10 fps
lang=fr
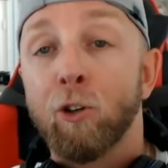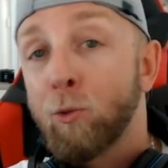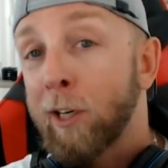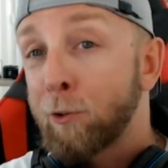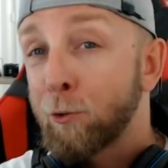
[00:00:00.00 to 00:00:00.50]

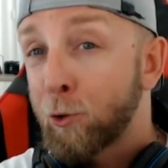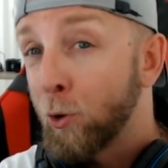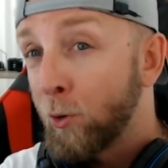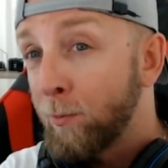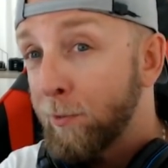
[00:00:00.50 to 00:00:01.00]
les réseaux
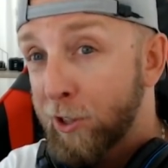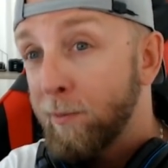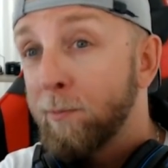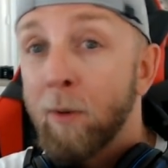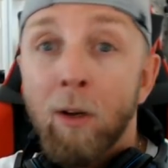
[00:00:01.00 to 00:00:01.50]
sociaux,
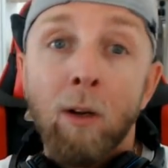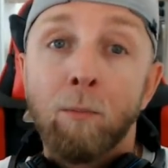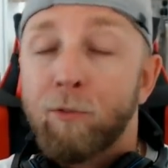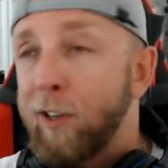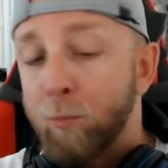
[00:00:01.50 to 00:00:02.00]

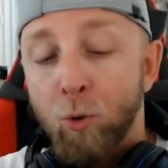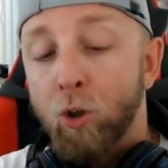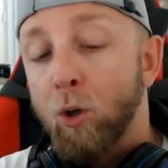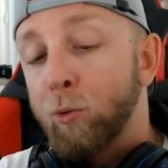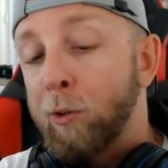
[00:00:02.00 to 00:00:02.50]

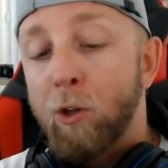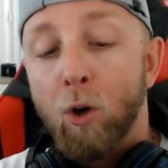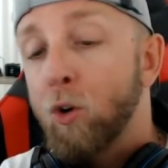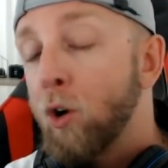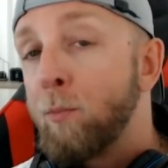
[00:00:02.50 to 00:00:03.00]
Facebook, Twitter,
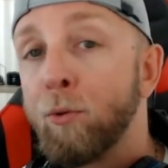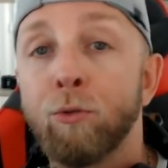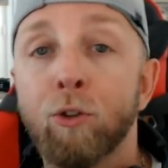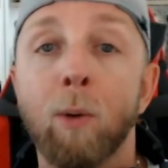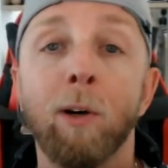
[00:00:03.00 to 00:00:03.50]
Google+.
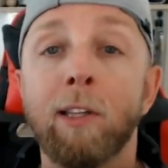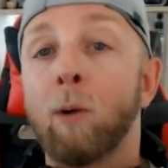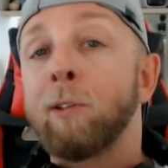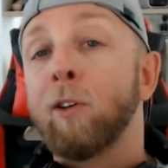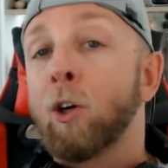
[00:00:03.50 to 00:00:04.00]
Commentaire,
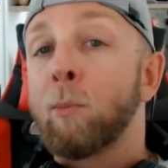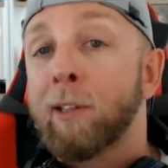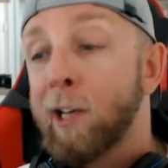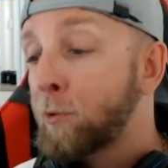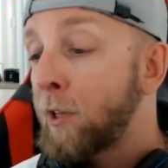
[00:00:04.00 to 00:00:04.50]
mais sans un
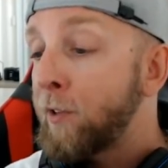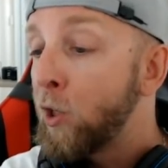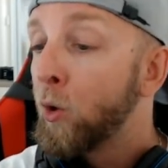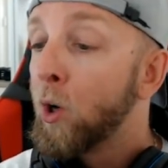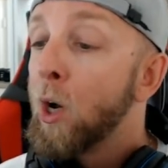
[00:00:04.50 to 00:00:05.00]
commentaire sous cette
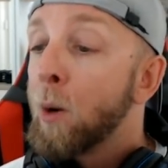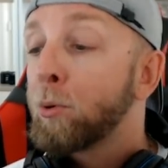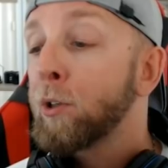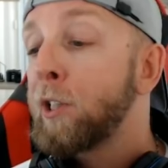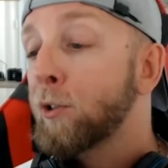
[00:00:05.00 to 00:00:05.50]
vidéo
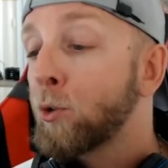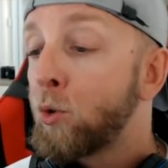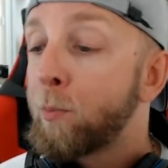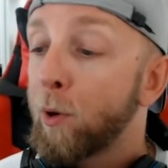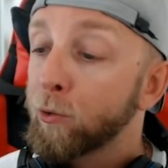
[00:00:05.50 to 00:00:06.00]
pour dire ce que tu
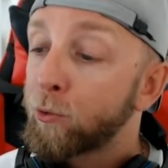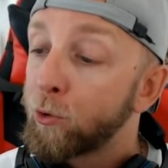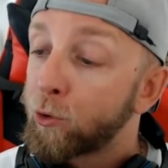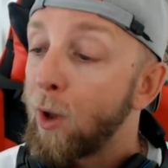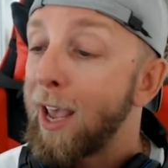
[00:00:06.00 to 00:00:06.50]
penses de
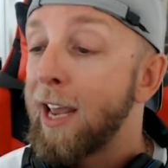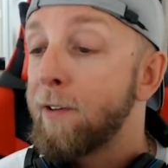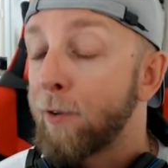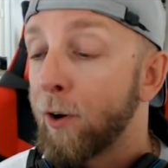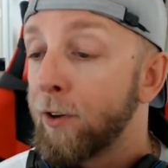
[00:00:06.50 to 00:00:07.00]
ce
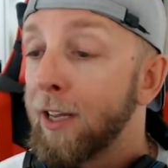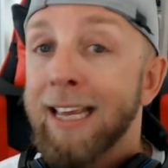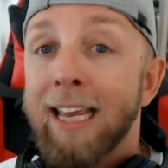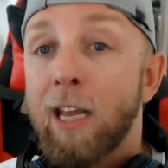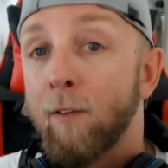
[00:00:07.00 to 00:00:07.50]
téléphone.
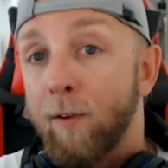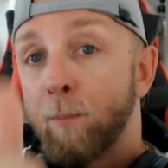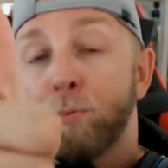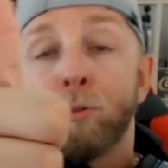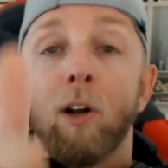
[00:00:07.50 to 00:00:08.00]
Et enfin,
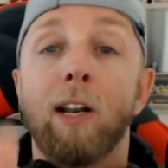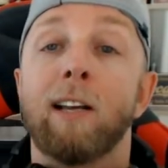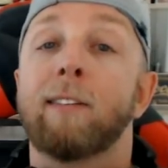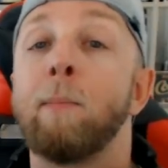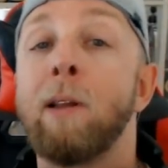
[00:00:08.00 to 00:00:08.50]
pouce en l'air
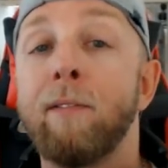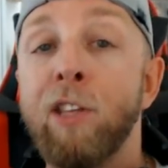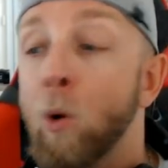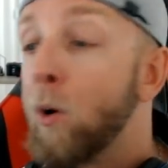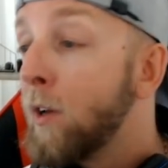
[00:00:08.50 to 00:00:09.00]
si t'as aimé la
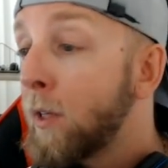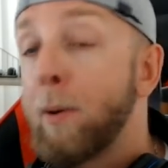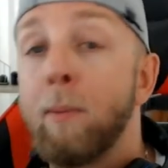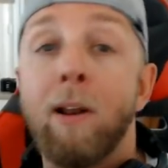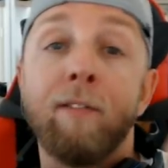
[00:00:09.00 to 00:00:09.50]
vidéo. T'as pas
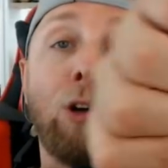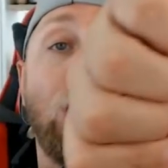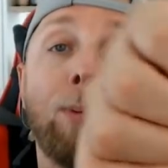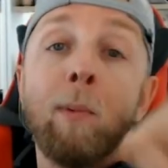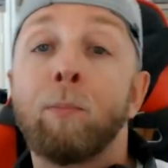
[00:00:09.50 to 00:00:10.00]
aimé la vidéo,
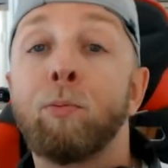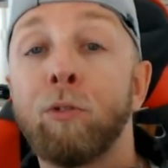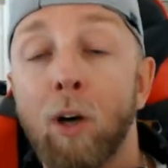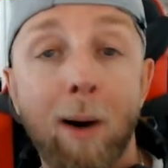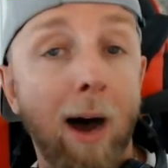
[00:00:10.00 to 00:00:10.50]
tu peux mettre pouce
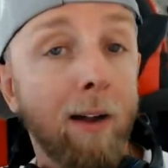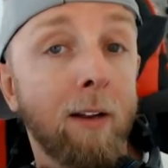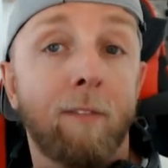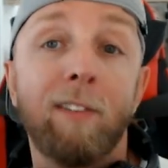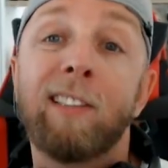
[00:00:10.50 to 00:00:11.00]
en bas.
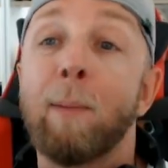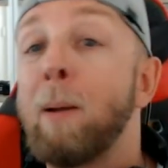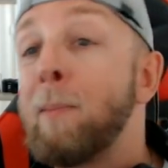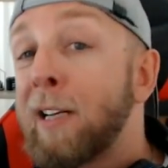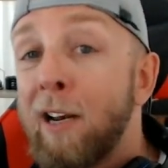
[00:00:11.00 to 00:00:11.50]
En fait, si t'as pas
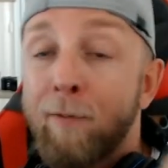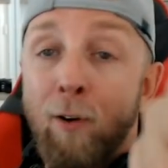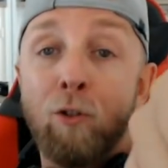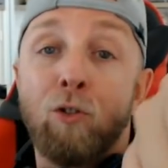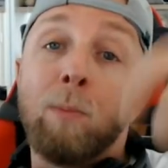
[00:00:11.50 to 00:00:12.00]
aimé le
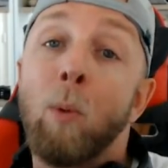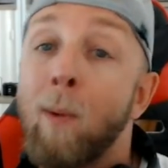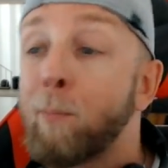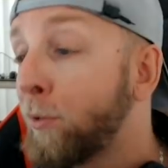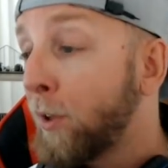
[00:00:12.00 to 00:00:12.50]
téléphone, tu dis bon bah
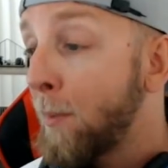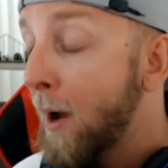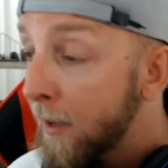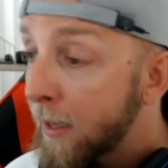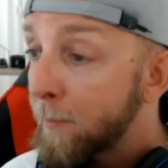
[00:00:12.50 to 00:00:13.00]
pouce en
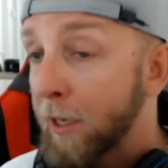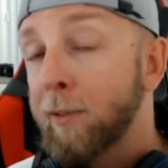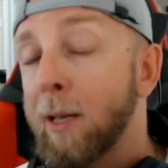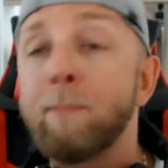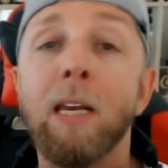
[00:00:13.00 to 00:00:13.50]
bas. Mais comme
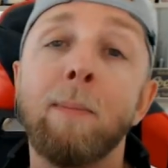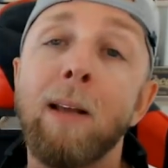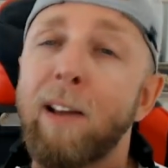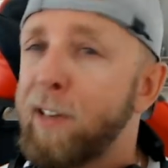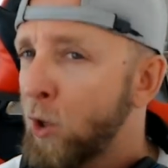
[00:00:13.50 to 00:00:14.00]
t'as bien aimé
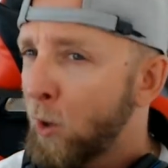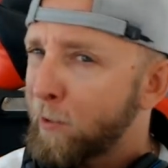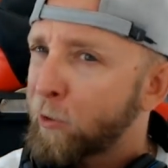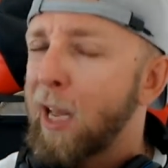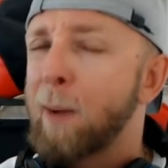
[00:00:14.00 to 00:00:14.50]
la vidéo parce
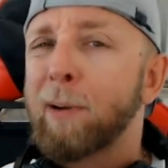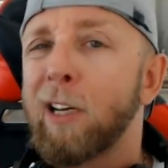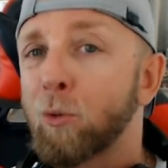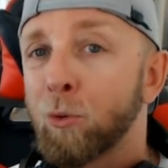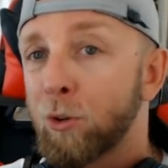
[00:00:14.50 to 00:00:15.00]
que t'as appris un truc,